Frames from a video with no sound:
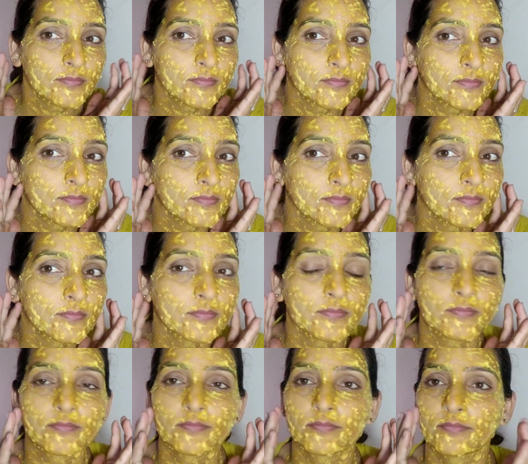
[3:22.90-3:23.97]
देखिए मेरा
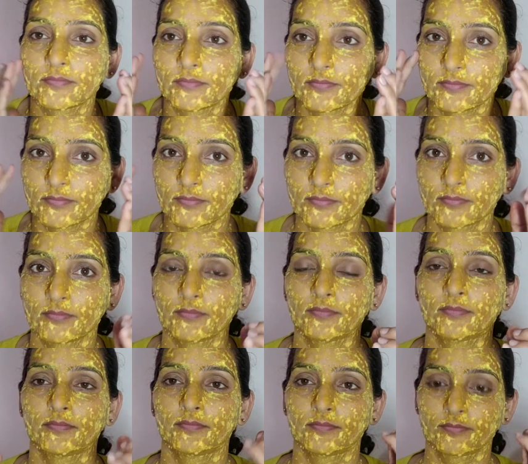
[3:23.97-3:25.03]
फेस पैक
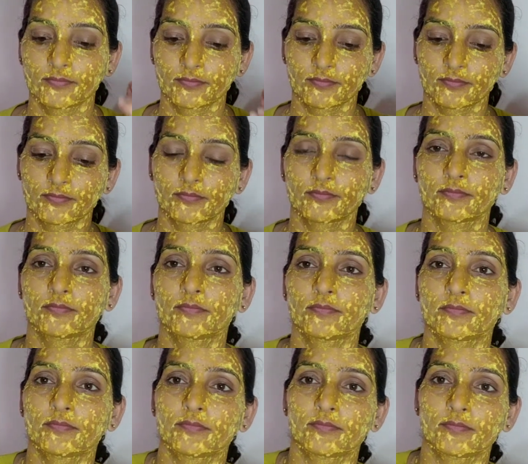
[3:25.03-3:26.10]
पंद्रह मिनट के
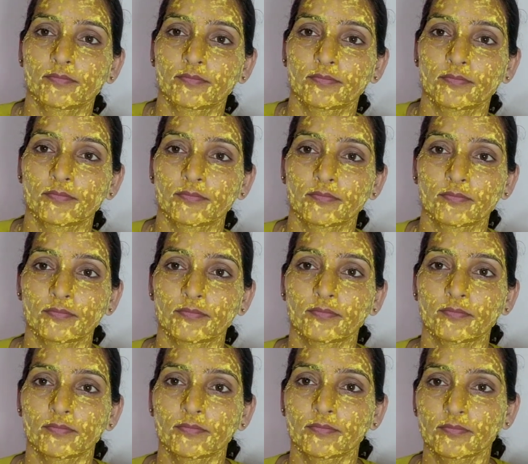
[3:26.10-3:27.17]
बाद अब सूख गया है
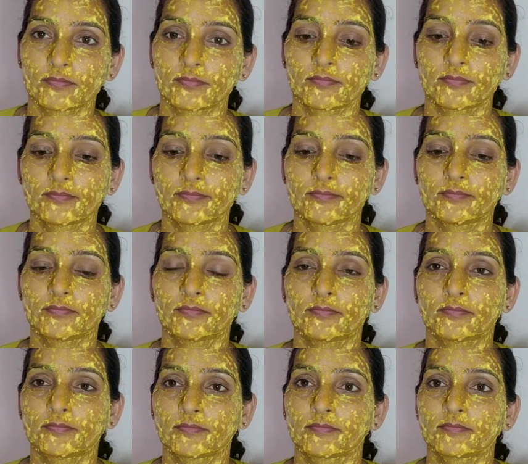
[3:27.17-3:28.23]
अब मैं
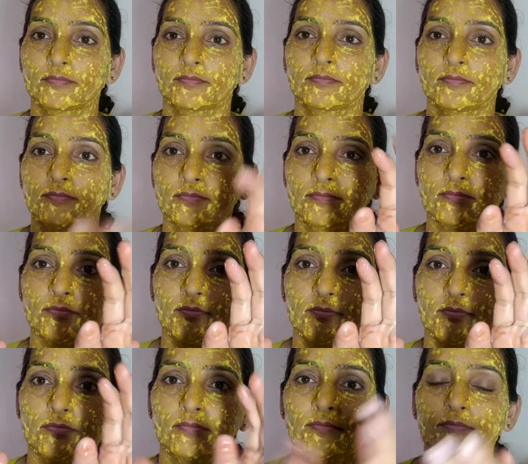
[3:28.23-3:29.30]
गीले हाथों
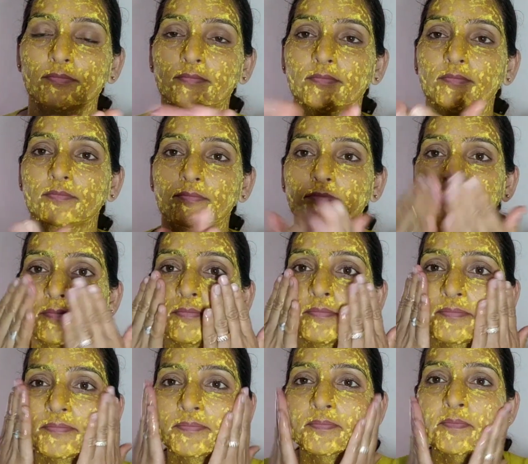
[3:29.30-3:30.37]
से इसको
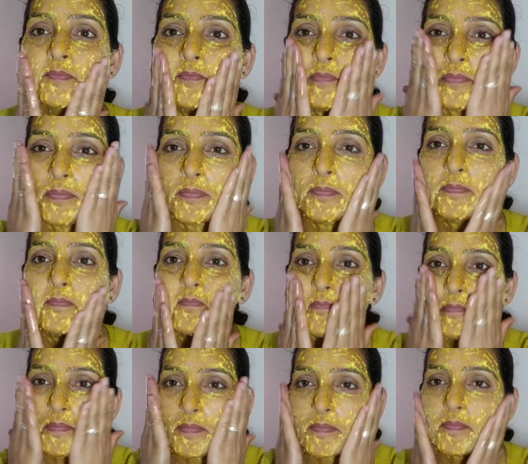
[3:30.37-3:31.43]
हल्के से
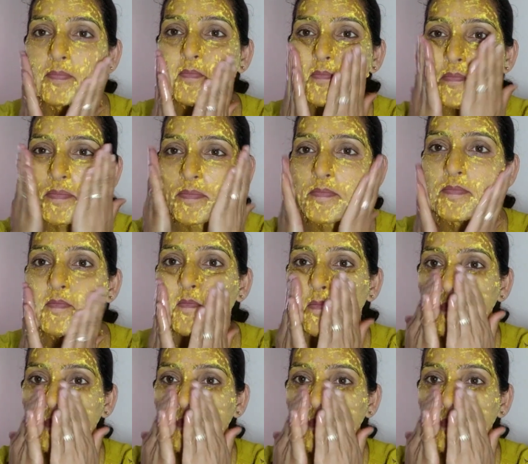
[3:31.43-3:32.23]
रब करूँगी